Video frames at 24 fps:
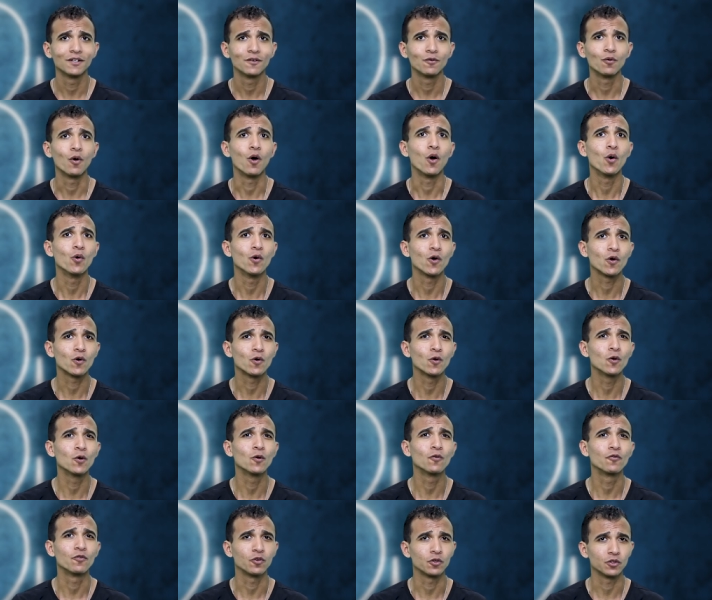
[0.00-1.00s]
وهو
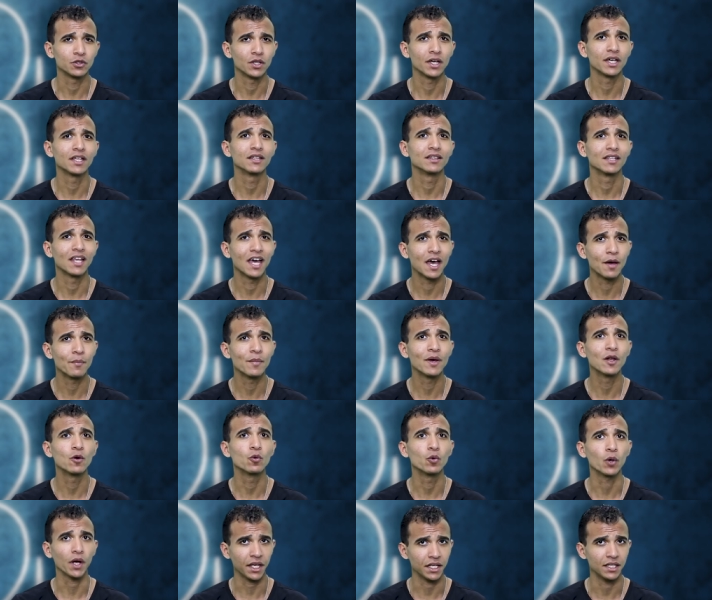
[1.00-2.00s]
كله فقدان
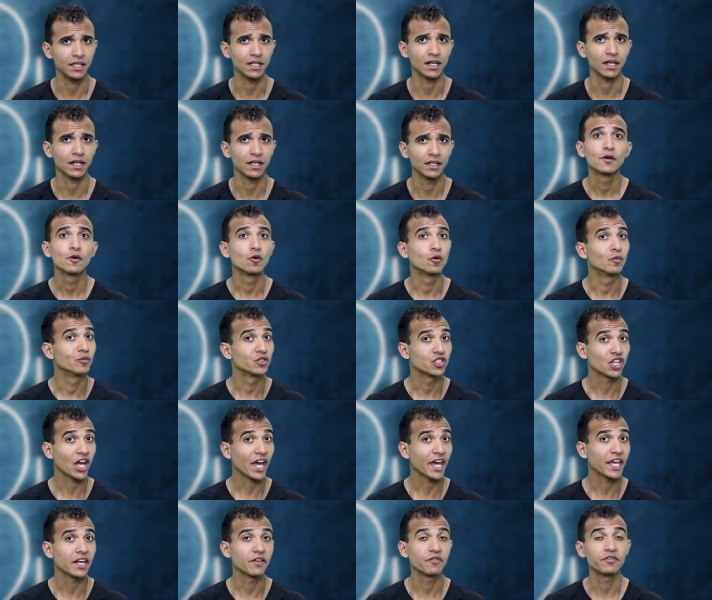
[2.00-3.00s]
امل وحيره ومش
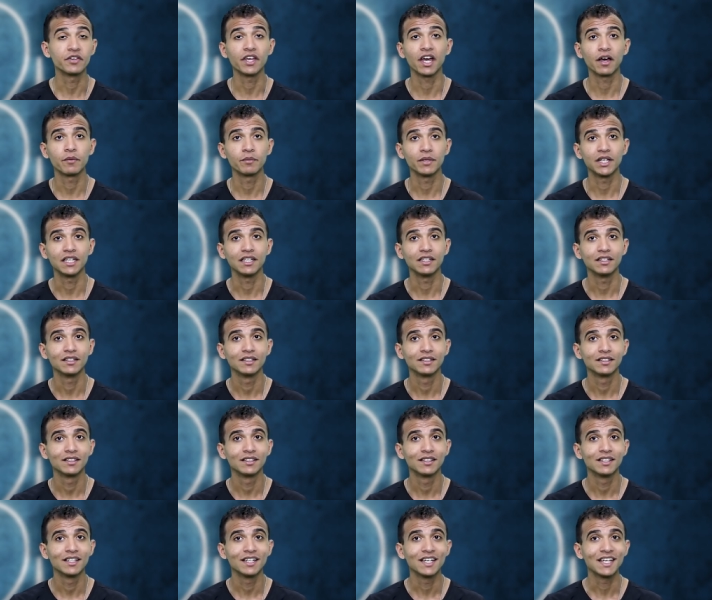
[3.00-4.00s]
عارف يعمل ايه
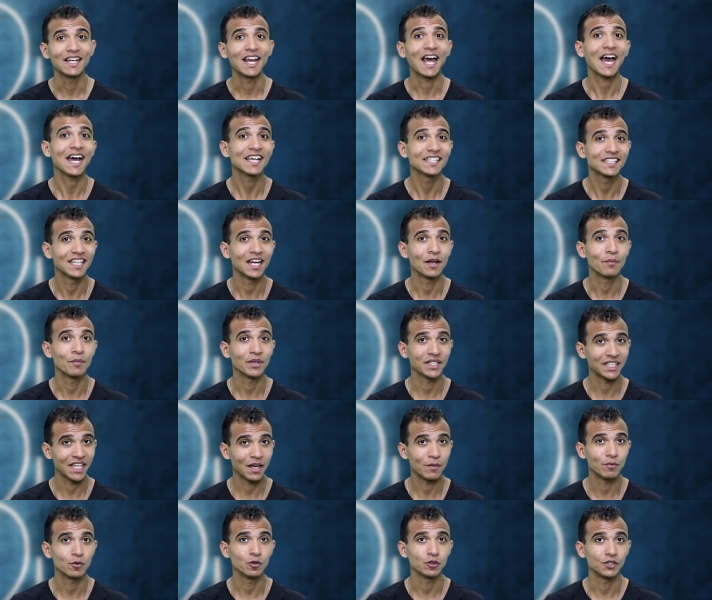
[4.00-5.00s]
لحد لما
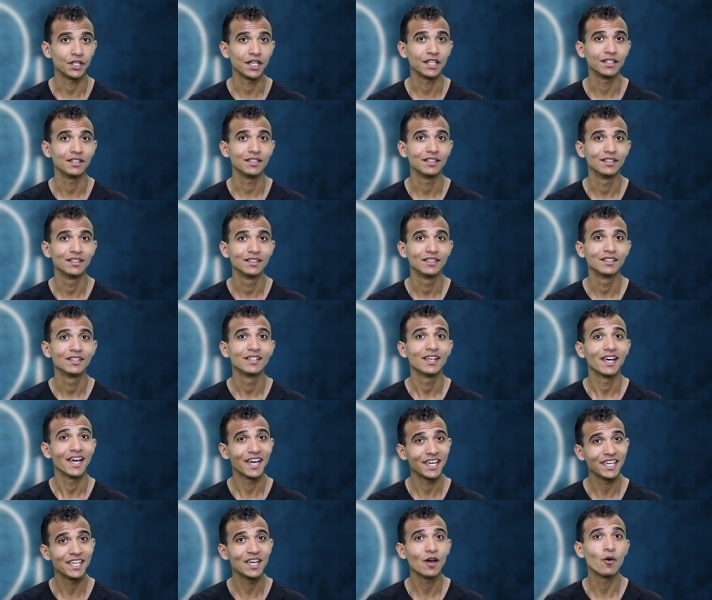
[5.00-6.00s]
اتقابلوا تاني
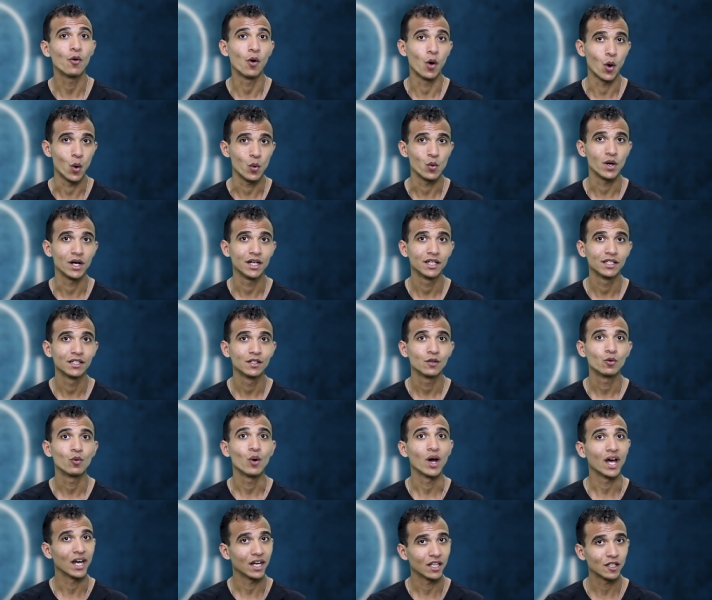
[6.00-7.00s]
هي وهو
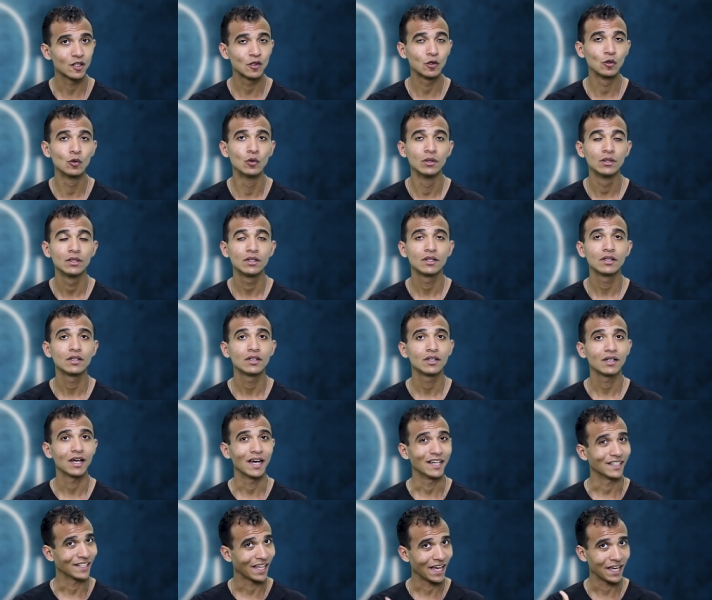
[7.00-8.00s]
وقالت له
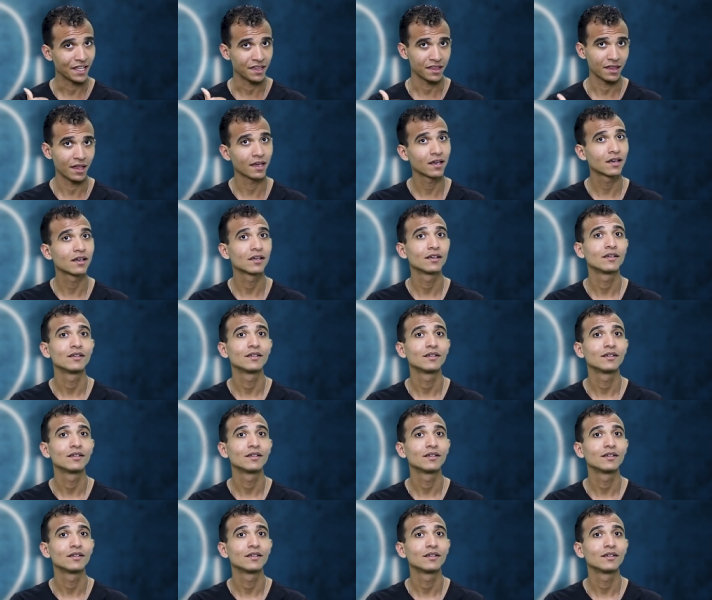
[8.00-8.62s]
أنا عايزاك